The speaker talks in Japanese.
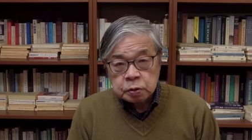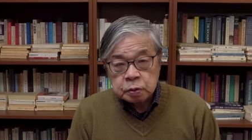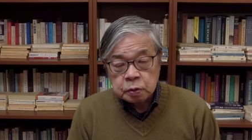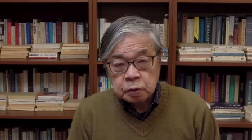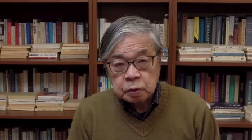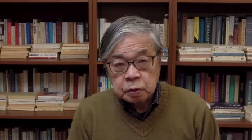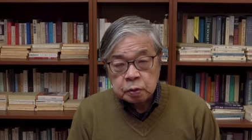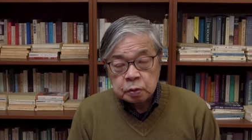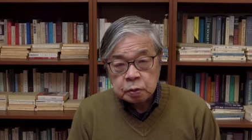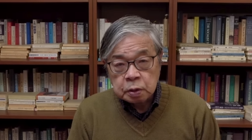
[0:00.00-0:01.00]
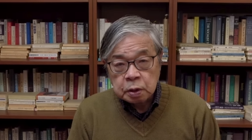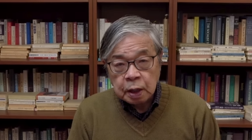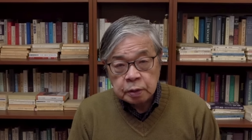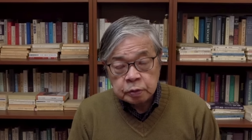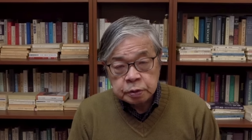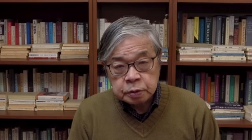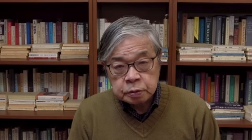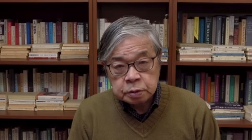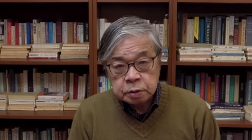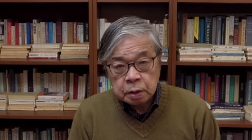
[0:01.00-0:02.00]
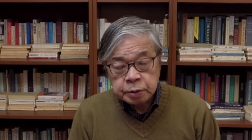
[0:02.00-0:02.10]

その、解放の飛行機は